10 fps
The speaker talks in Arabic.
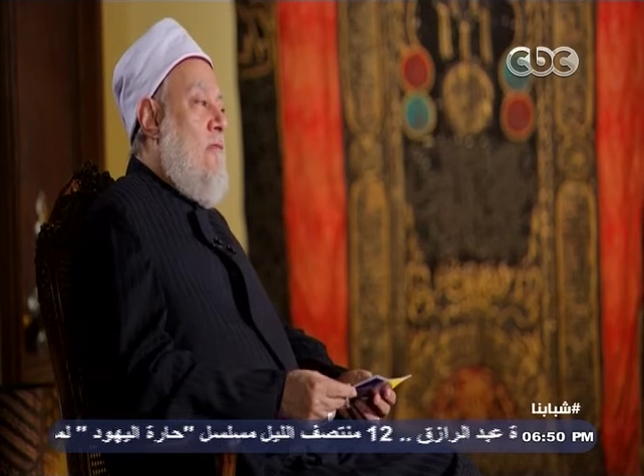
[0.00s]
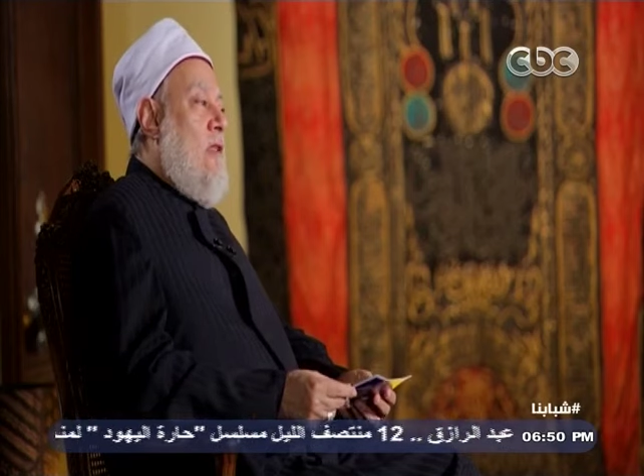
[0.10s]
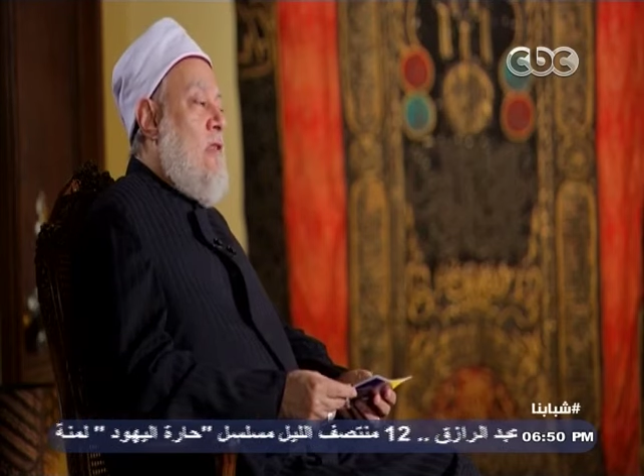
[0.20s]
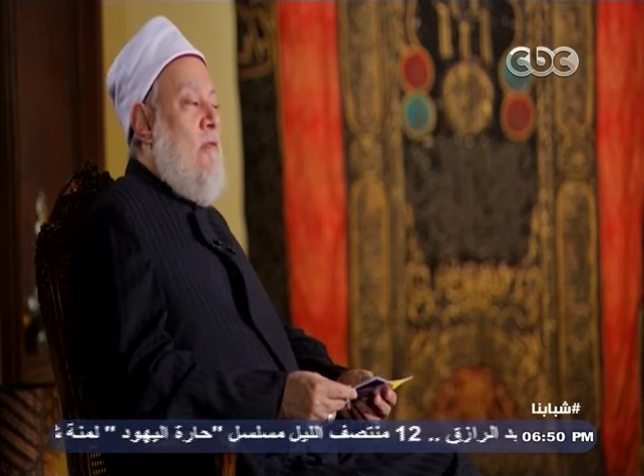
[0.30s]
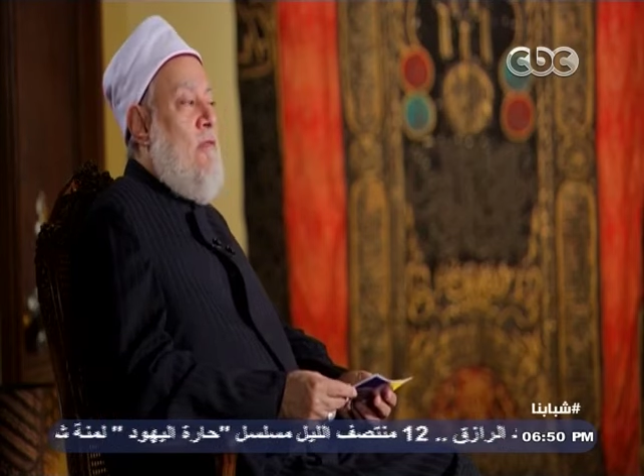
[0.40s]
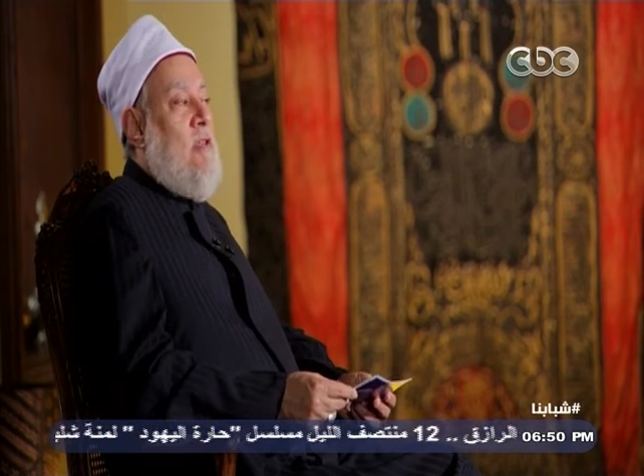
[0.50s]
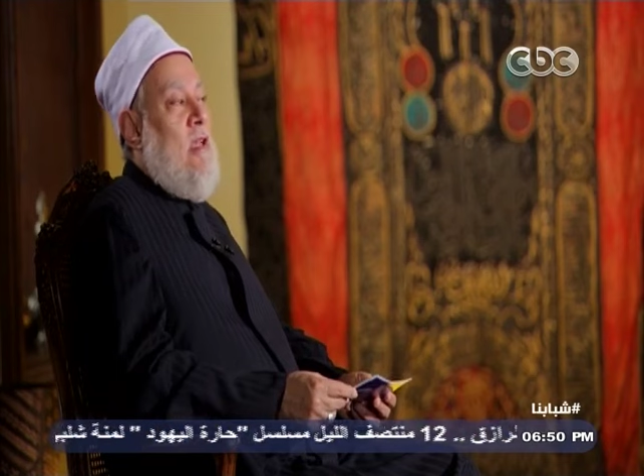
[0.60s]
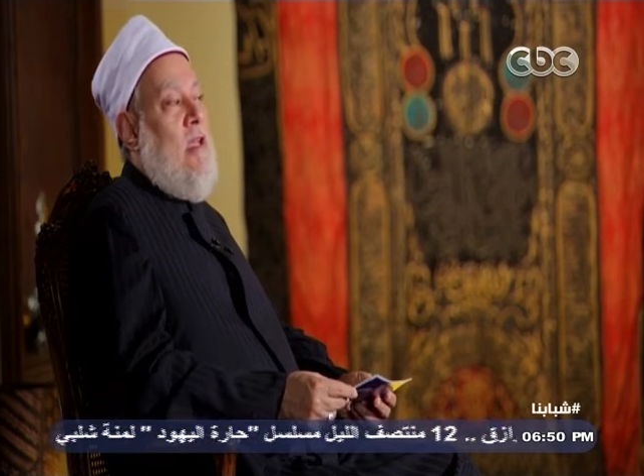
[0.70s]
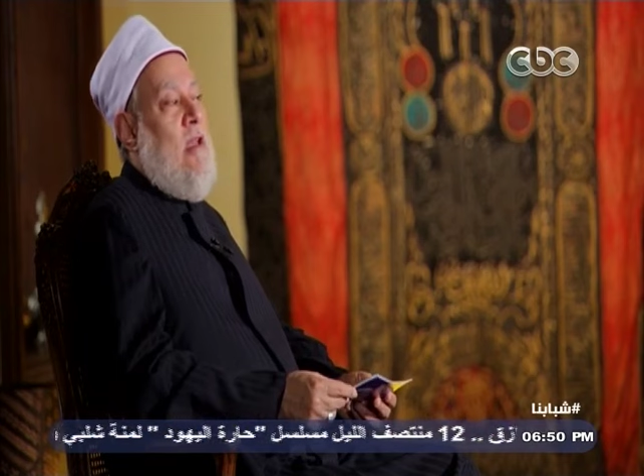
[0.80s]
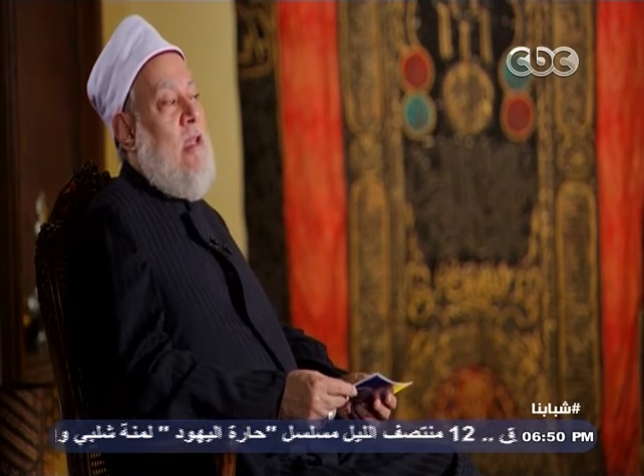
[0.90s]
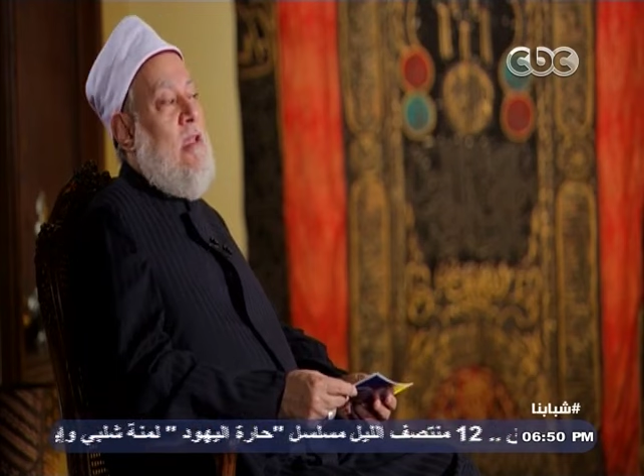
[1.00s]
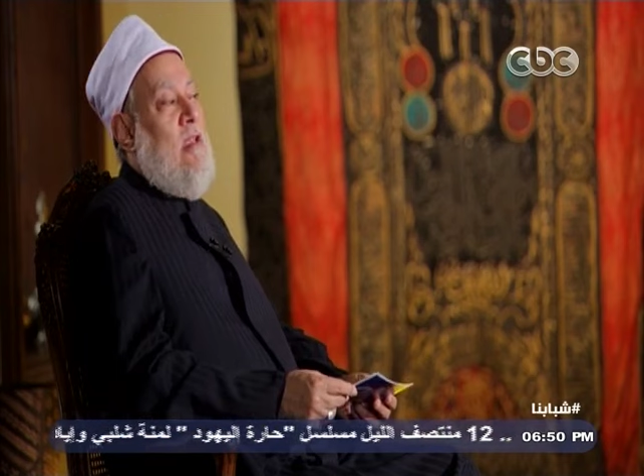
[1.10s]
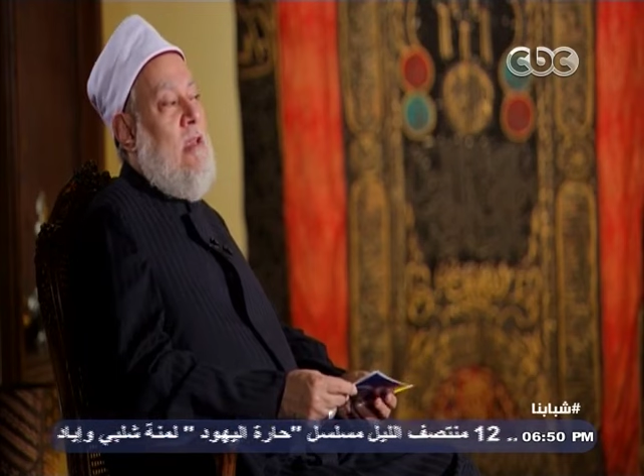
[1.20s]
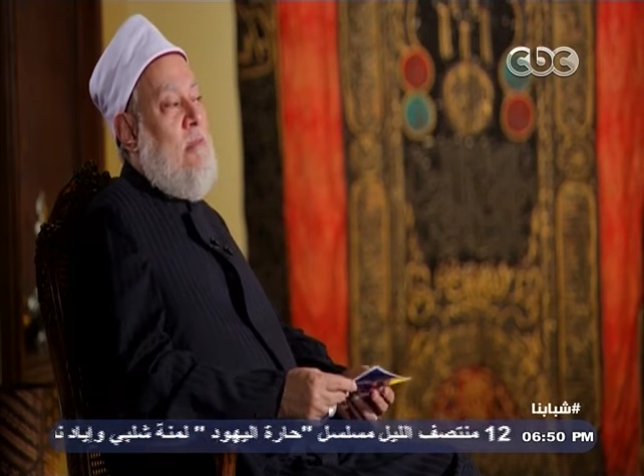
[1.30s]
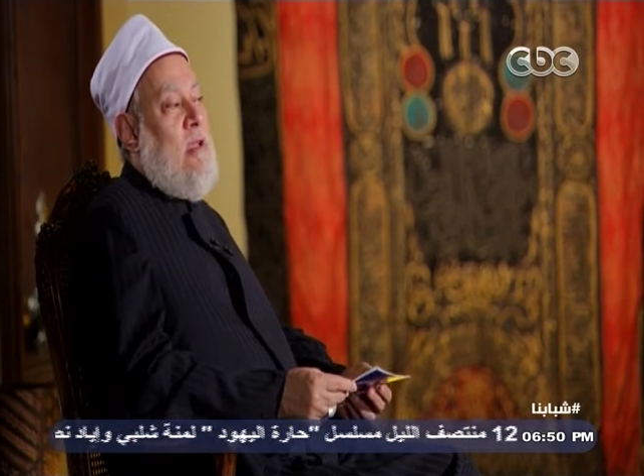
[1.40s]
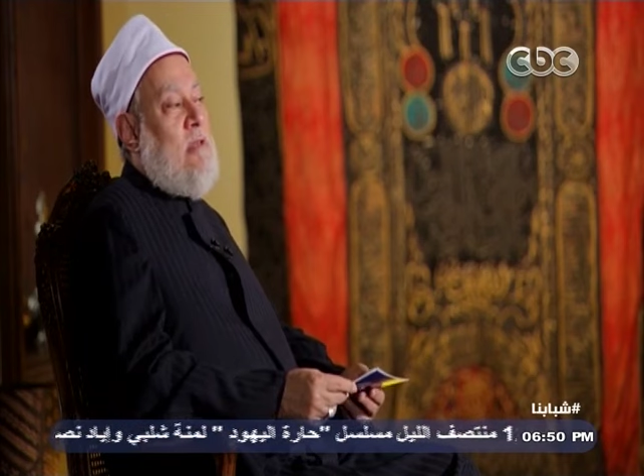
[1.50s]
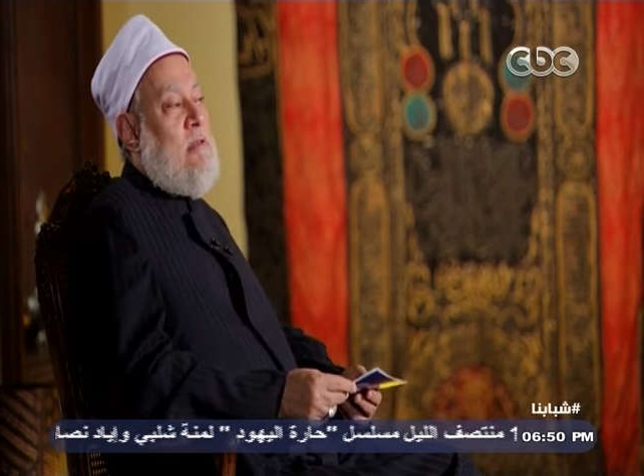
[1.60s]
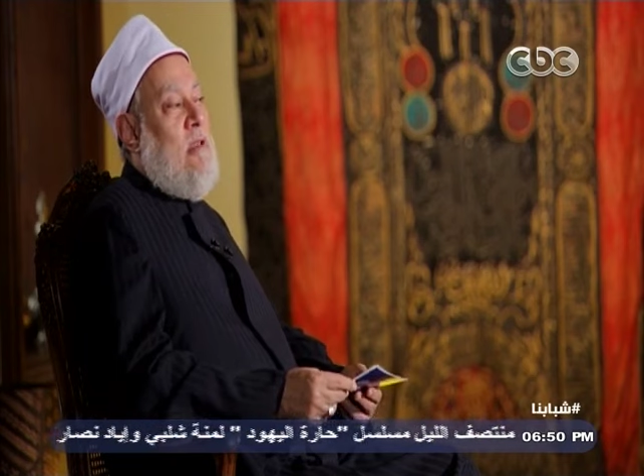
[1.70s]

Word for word: فالتفت إليه النبي